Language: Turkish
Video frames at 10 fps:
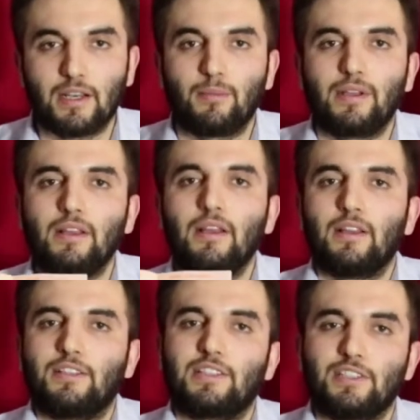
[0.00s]
arabayı
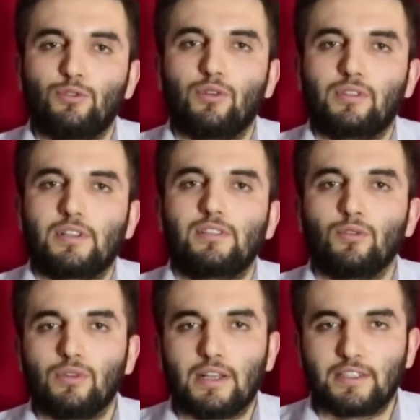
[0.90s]
çıkış
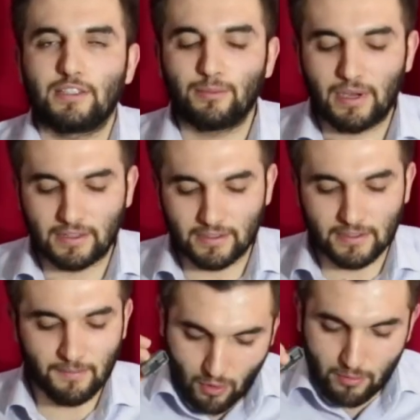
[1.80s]
noktasına
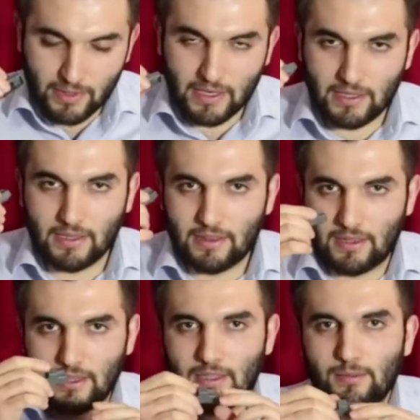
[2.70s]
ulaştırmaktır. 11 adet
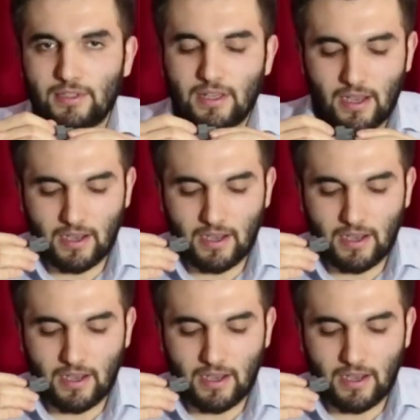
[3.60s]
dediğim siyah